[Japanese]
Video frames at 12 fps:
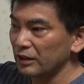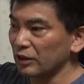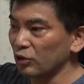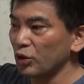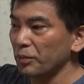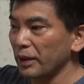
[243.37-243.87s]

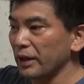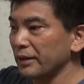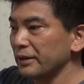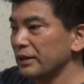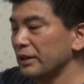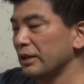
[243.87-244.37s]
例えば、
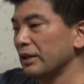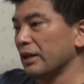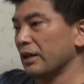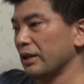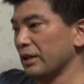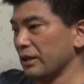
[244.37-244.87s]

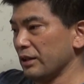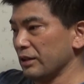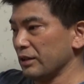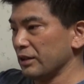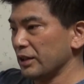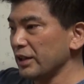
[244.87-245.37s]

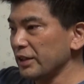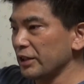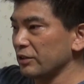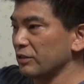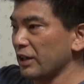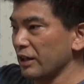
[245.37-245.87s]
筋
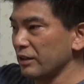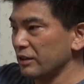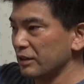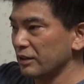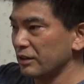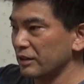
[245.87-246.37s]
肉が
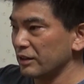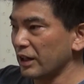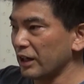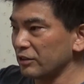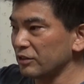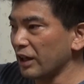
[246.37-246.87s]

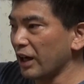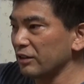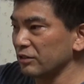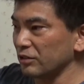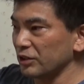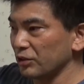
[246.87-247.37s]
100あ
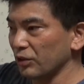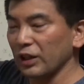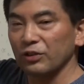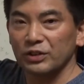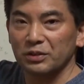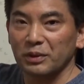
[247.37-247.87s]
る人だ
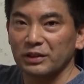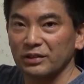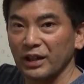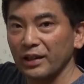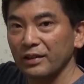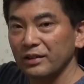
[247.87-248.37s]
とします
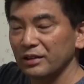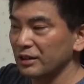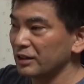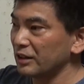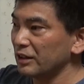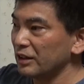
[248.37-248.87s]
ね。
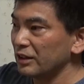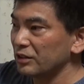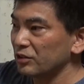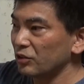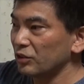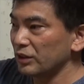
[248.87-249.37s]

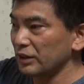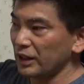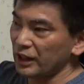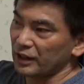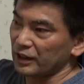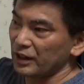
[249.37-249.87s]

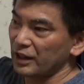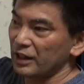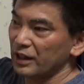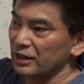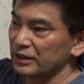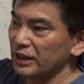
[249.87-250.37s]

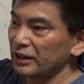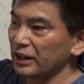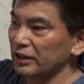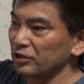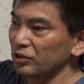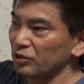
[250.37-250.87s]
で、じゃあ
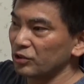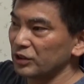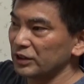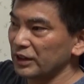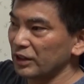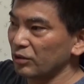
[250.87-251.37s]
脱力
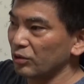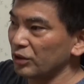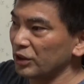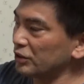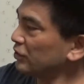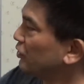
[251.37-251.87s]
して効
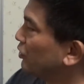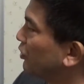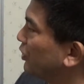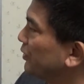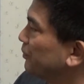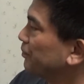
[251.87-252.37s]
率の
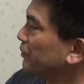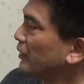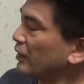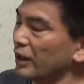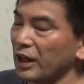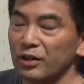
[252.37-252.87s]
良い
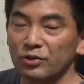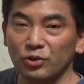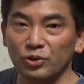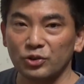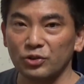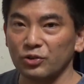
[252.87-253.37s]
演
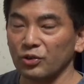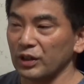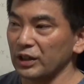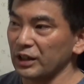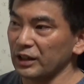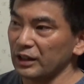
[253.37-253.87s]
奏をすると
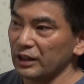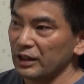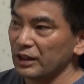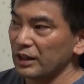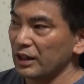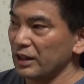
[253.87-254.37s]
きに、
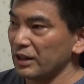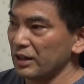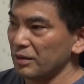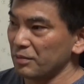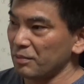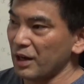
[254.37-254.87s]

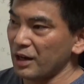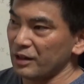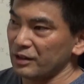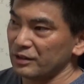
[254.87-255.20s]
例えば